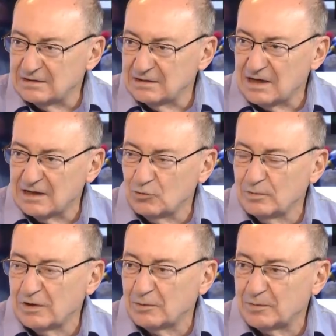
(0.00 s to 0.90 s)
И как и
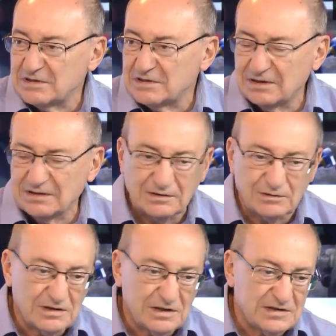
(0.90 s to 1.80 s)
убирать президента, то
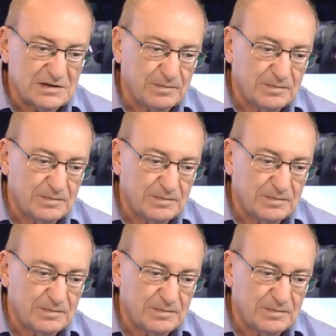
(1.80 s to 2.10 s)
если,